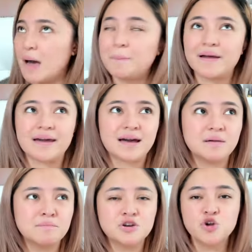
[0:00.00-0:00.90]
ya
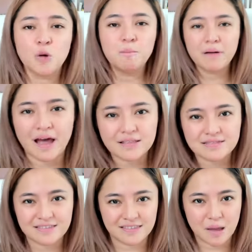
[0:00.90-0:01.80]
mendobrak
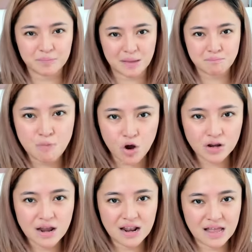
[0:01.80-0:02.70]
setiap tembok
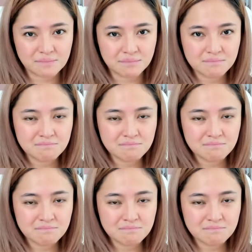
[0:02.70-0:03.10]
dalam